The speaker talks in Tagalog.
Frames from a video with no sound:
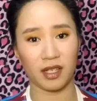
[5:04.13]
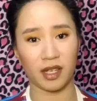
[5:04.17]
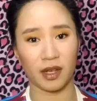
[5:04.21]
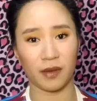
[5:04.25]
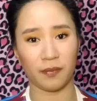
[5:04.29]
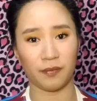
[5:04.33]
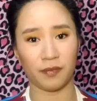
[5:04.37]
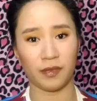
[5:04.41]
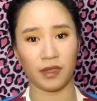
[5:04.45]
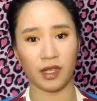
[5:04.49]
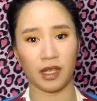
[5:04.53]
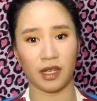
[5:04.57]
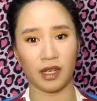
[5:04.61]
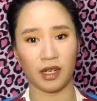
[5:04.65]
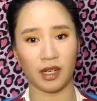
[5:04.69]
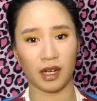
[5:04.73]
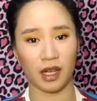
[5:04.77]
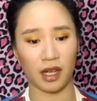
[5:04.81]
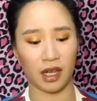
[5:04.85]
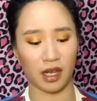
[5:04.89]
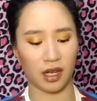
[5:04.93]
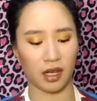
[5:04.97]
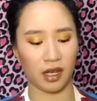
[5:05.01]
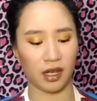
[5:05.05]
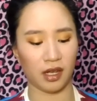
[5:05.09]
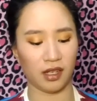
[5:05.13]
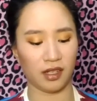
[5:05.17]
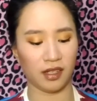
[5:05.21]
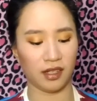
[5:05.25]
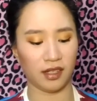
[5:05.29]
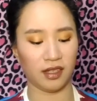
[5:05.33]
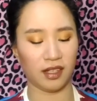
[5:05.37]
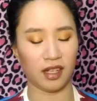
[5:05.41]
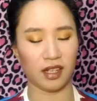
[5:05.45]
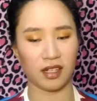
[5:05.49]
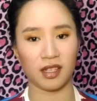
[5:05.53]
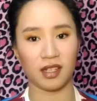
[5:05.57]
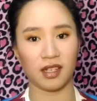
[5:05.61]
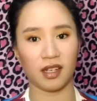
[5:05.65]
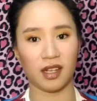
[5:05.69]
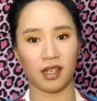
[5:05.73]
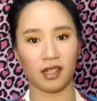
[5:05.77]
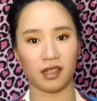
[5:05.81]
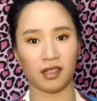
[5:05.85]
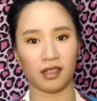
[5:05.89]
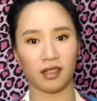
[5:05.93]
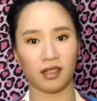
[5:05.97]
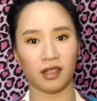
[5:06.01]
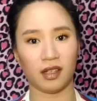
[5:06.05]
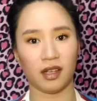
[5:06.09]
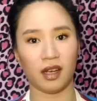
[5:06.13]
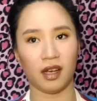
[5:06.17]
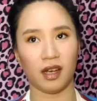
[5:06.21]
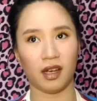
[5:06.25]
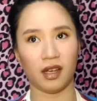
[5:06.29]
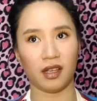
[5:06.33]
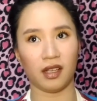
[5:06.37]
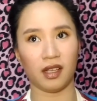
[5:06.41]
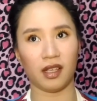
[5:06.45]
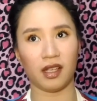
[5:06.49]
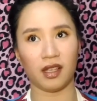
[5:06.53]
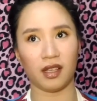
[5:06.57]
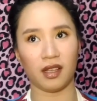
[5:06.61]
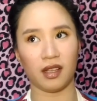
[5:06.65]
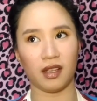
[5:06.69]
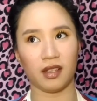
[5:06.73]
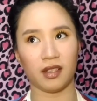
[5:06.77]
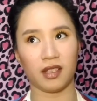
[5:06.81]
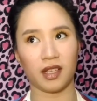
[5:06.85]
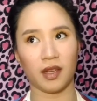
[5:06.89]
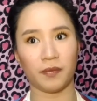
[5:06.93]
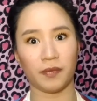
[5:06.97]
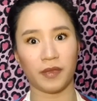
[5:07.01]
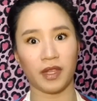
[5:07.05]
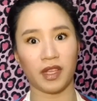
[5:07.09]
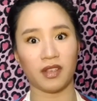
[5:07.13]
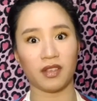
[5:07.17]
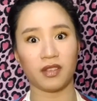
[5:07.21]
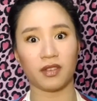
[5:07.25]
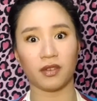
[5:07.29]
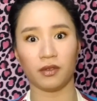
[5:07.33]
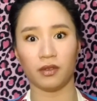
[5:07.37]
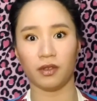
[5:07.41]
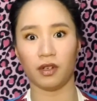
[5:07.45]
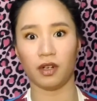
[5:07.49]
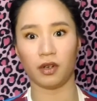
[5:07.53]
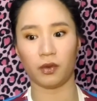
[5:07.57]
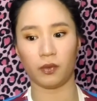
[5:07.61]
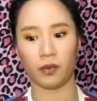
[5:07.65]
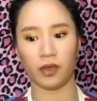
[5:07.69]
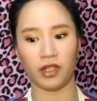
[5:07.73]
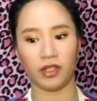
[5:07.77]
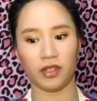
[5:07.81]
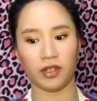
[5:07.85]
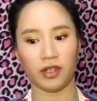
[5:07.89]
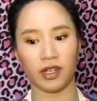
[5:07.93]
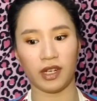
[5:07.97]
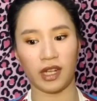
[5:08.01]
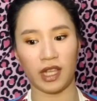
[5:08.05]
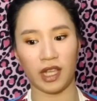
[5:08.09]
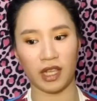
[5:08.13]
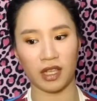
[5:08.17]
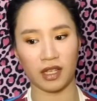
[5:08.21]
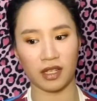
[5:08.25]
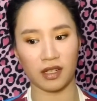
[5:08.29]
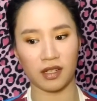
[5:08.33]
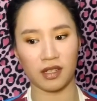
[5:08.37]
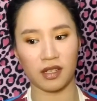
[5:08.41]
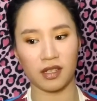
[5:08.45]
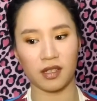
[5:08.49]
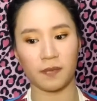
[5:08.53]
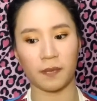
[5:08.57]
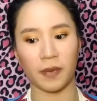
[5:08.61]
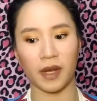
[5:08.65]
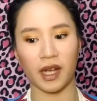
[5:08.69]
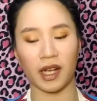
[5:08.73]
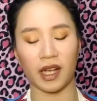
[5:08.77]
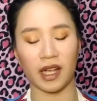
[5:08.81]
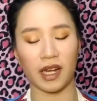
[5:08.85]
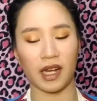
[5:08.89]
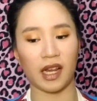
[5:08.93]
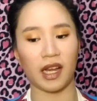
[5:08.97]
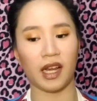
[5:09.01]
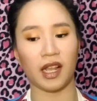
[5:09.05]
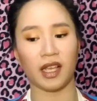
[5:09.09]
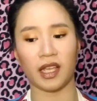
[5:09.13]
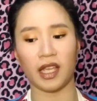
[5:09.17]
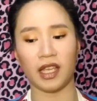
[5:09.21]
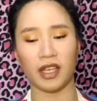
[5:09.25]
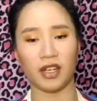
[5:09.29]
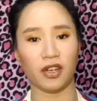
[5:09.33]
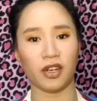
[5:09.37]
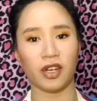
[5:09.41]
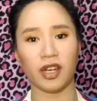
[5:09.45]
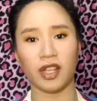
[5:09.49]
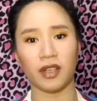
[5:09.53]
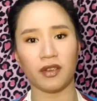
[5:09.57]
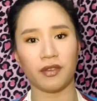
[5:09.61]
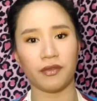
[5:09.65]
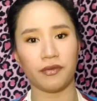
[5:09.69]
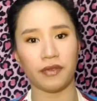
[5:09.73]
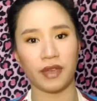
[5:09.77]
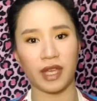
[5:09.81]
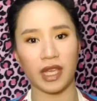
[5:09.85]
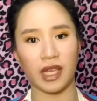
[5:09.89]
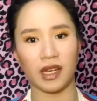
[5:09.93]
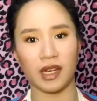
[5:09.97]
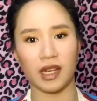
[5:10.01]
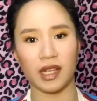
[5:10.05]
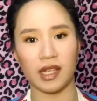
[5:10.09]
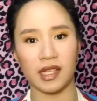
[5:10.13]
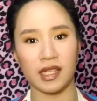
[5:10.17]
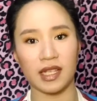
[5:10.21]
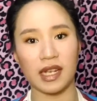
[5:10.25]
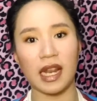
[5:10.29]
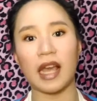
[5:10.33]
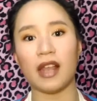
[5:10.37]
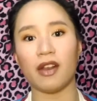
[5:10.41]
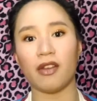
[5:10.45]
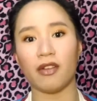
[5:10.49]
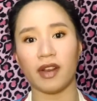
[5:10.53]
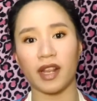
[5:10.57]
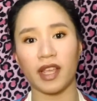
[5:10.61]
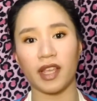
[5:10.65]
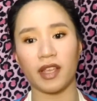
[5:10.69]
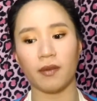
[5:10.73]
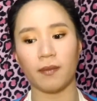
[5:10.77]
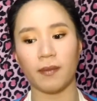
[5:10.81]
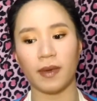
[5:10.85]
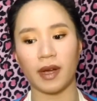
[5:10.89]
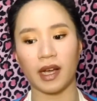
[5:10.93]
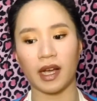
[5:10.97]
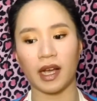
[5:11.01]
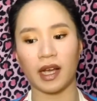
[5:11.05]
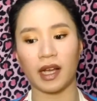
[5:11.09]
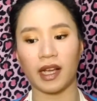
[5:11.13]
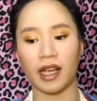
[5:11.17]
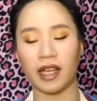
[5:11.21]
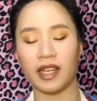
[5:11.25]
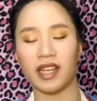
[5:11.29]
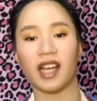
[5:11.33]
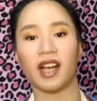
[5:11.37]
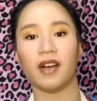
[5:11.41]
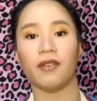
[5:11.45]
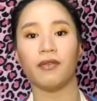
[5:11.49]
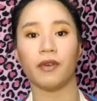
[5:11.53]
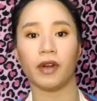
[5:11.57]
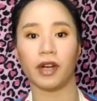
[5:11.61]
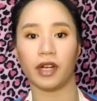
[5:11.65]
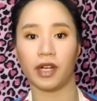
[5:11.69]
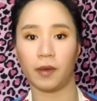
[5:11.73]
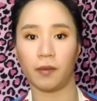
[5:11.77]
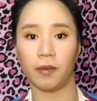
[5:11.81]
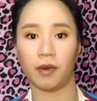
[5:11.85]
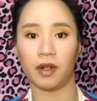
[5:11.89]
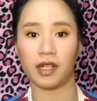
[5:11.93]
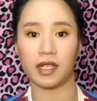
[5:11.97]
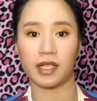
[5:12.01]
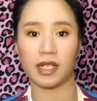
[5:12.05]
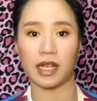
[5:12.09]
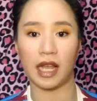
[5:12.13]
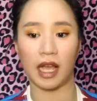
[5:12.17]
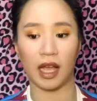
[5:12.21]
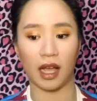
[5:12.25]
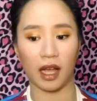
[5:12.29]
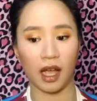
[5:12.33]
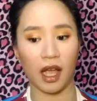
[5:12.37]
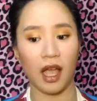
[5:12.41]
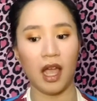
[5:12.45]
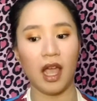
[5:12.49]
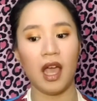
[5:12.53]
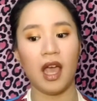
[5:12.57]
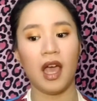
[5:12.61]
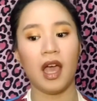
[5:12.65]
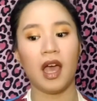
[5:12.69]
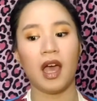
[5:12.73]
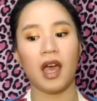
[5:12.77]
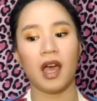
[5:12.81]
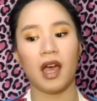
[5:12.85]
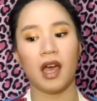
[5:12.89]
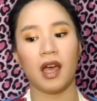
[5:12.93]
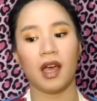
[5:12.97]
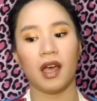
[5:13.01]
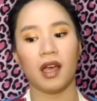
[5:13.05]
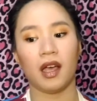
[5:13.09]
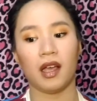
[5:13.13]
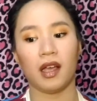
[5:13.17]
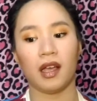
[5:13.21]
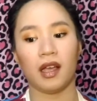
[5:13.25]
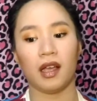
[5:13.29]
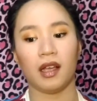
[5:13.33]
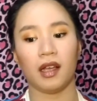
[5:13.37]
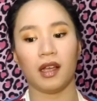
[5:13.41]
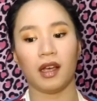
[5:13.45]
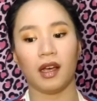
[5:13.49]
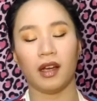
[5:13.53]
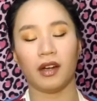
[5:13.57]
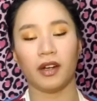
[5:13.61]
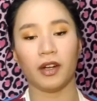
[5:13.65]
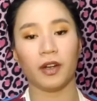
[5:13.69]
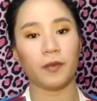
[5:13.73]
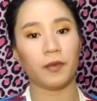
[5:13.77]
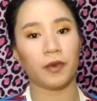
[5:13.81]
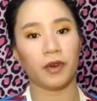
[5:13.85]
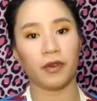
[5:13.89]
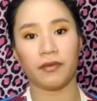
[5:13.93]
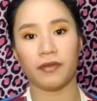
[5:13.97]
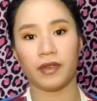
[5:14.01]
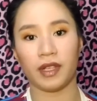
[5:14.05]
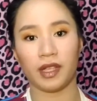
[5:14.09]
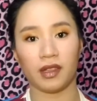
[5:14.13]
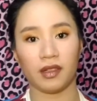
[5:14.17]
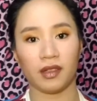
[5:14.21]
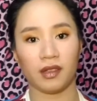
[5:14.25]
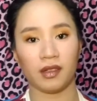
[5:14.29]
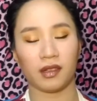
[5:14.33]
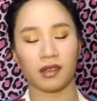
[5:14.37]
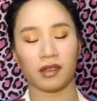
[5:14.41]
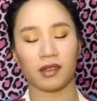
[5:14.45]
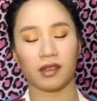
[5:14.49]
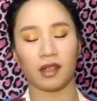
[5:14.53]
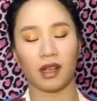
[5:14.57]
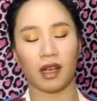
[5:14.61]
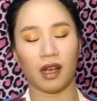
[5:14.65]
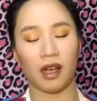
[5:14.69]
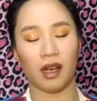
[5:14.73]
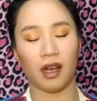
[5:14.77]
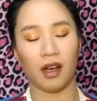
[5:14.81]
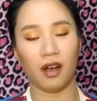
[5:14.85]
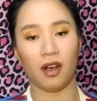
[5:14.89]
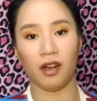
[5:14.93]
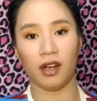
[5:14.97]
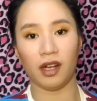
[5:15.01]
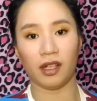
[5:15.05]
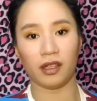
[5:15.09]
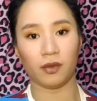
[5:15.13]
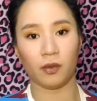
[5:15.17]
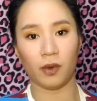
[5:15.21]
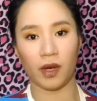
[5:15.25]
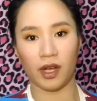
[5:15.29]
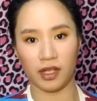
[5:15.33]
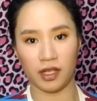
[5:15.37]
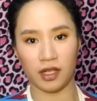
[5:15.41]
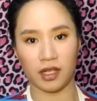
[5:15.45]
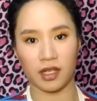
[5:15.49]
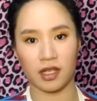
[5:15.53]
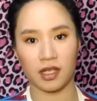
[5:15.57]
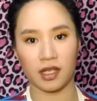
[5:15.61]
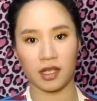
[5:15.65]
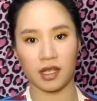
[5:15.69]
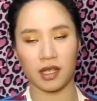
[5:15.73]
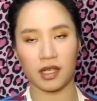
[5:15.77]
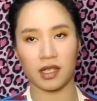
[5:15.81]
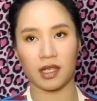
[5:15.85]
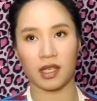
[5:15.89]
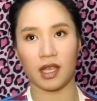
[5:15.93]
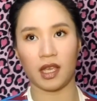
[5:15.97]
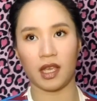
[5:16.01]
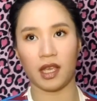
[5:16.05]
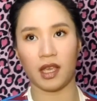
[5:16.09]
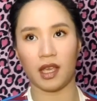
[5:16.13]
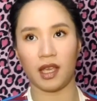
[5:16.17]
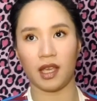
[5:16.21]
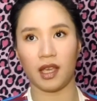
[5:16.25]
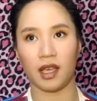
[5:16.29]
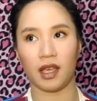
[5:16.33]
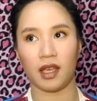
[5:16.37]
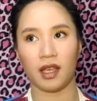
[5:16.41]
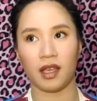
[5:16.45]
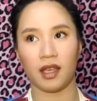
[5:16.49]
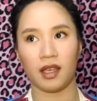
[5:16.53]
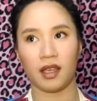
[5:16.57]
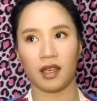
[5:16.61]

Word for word: something na does not, uh, it, something's wrong with your nails, pagka nalagay nyo na yung fake nails, lalo na yung mga ganyang affordables lang, uh, remove it uh, all at once. Kasi,